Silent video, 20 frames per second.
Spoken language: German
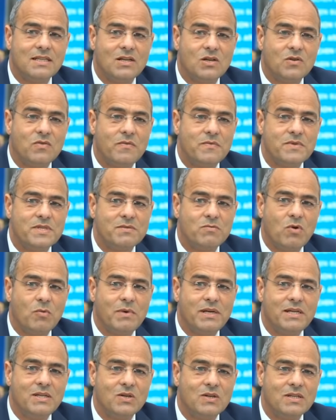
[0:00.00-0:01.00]
auch wenn man es im
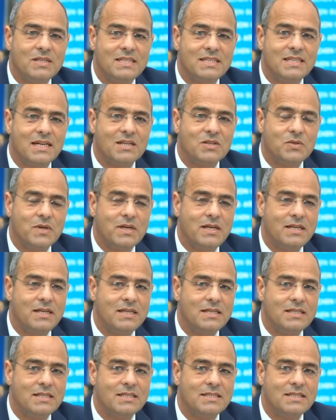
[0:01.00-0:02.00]
Moment noch nicht aktuell
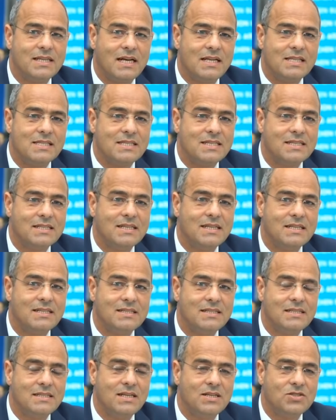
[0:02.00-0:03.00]
an den Zahlen sehen kann.
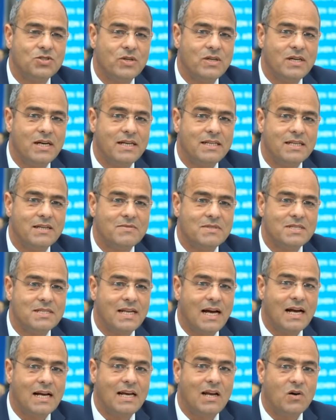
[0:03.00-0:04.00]
Die Steuereinnahmen sind
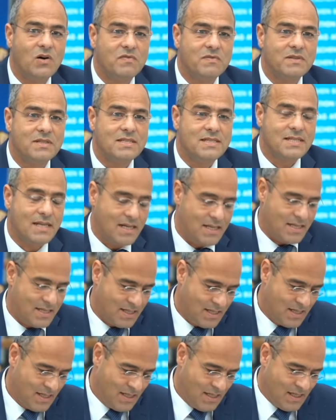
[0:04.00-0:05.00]
nachlaufende Zahlen.
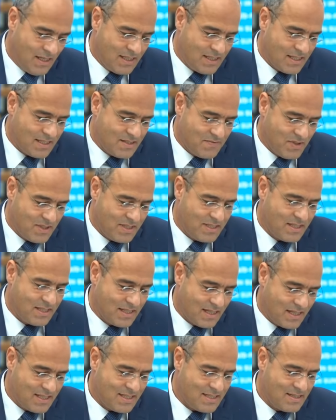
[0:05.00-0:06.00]
Das wird
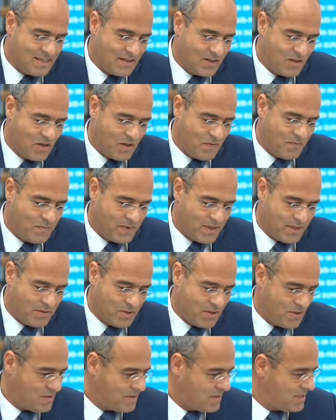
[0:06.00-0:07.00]
ganz sicher kommen,
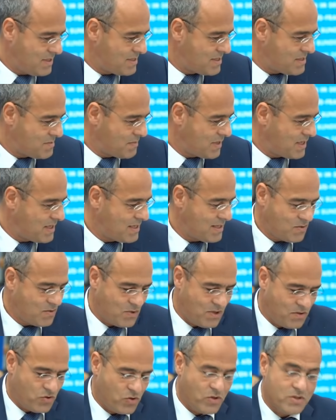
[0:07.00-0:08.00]
aber dieses Mal hat
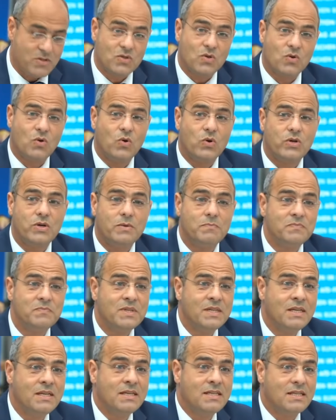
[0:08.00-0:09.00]
Olaf Scholz noch Glück,
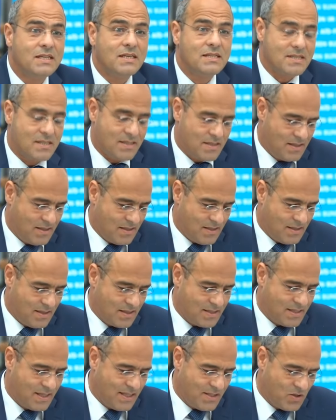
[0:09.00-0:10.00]
dass äh,
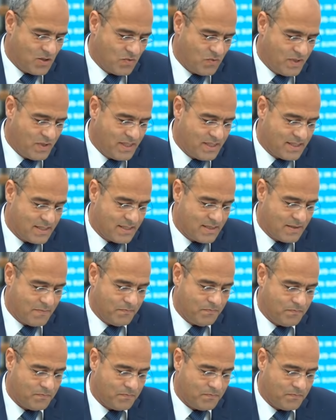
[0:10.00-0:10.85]
das Geld noch fließt.